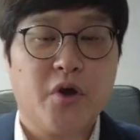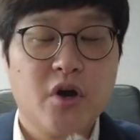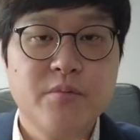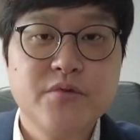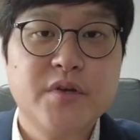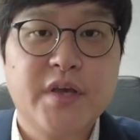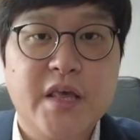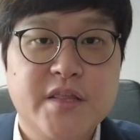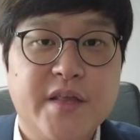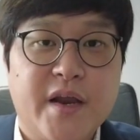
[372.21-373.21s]
여러분들이
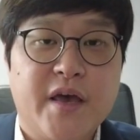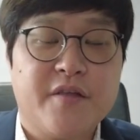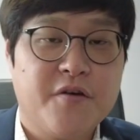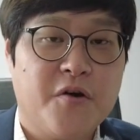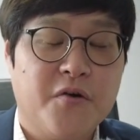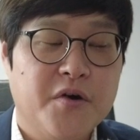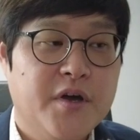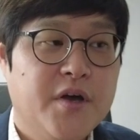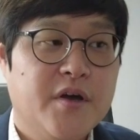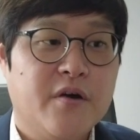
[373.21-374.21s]
계신 나라에서
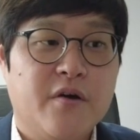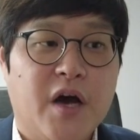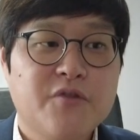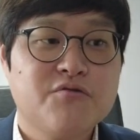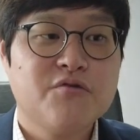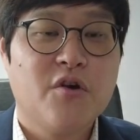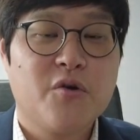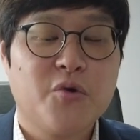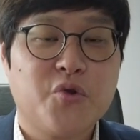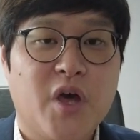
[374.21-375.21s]
어,
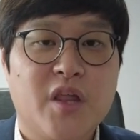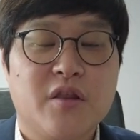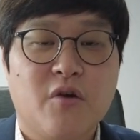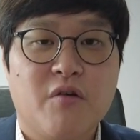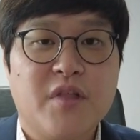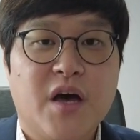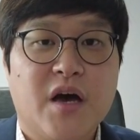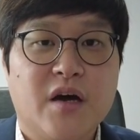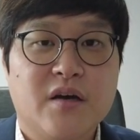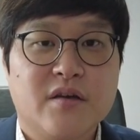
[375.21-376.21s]
한국어로 된
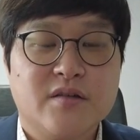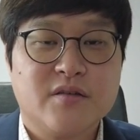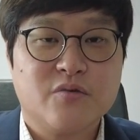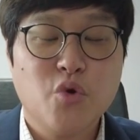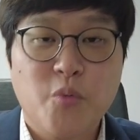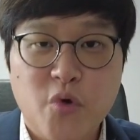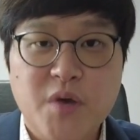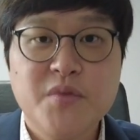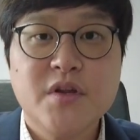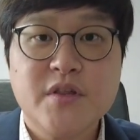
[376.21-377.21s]
영상도 보기
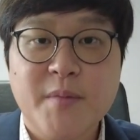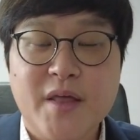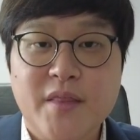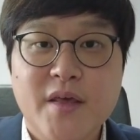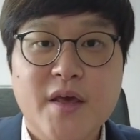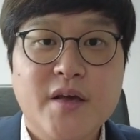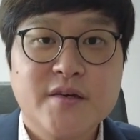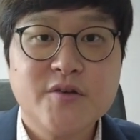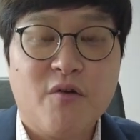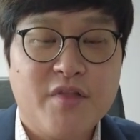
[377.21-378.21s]
힘들지만
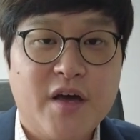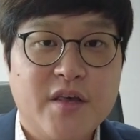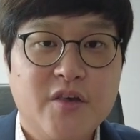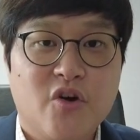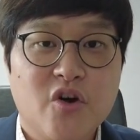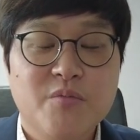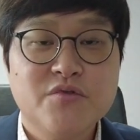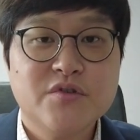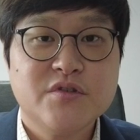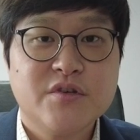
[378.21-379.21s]
그 영상이
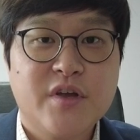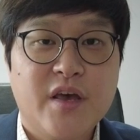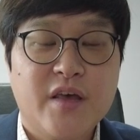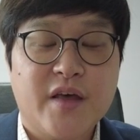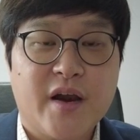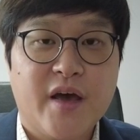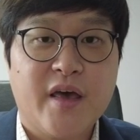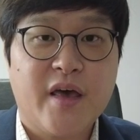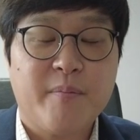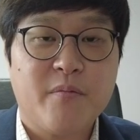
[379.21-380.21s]
여러분들의
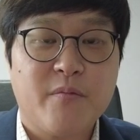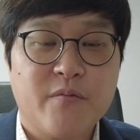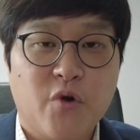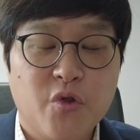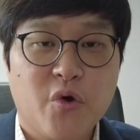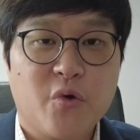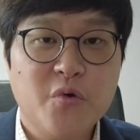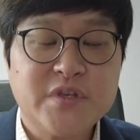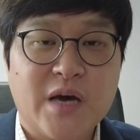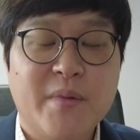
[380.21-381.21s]
나라의
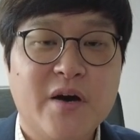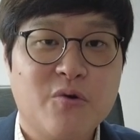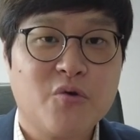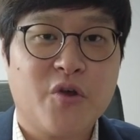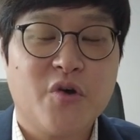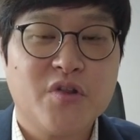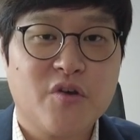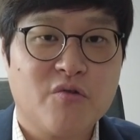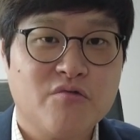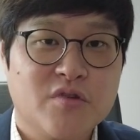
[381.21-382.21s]
언어로 자막으로 되어 있는
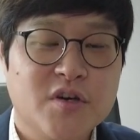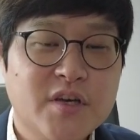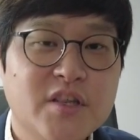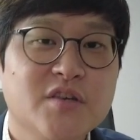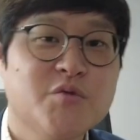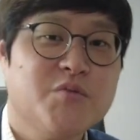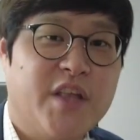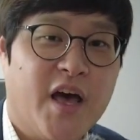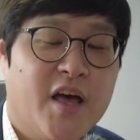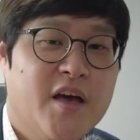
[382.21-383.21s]
경우는 극히 드뭅니다.